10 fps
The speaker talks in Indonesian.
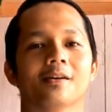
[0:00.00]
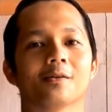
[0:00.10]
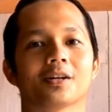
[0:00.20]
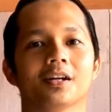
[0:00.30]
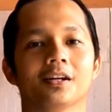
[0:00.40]

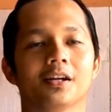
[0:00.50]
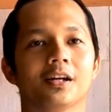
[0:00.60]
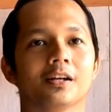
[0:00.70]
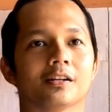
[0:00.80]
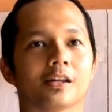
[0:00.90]
Oke,
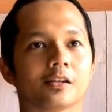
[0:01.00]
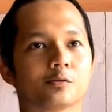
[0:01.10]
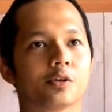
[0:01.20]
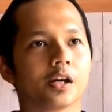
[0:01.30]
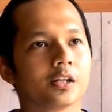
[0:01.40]
dan
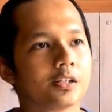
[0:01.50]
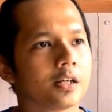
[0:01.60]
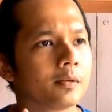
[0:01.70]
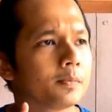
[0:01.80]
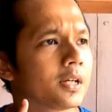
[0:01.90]
juga ini
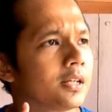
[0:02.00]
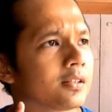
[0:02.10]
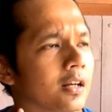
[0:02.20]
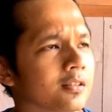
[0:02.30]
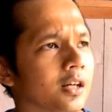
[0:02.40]
jadi, jadi
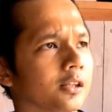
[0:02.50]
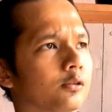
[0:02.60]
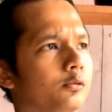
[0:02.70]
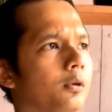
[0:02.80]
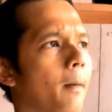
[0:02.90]
salah
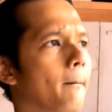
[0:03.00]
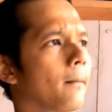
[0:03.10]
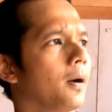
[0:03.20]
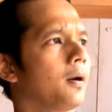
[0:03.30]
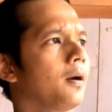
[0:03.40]
satu
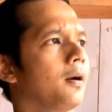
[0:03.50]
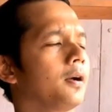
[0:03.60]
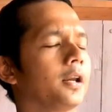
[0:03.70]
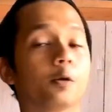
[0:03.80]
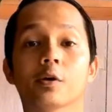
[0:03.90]
uh,
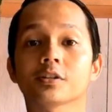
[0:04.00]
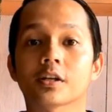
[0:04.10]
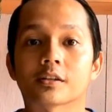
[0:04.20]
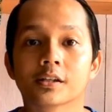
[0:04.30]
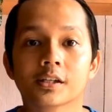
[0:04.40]
requestan
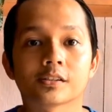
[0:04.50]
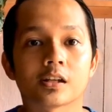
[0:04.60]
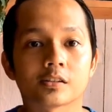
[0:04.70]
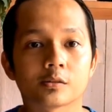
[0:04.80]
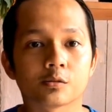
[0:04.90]

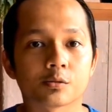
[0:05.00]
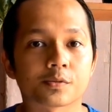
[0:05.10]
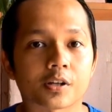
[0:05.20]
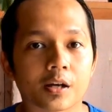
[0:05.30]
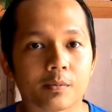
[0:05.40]
salah satu
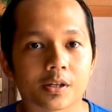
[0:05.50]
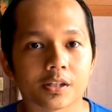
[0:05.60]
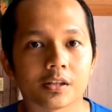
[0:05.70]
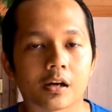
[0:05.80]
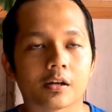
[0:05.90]
subscriber
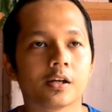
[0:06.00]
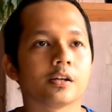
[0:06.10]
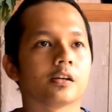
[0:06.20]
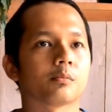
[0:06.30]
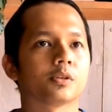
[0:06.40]
kita
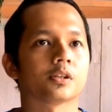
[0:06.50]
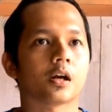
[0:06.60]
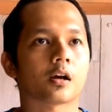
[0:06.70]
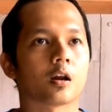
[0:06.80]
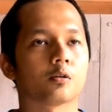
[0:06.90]
yang minta kalau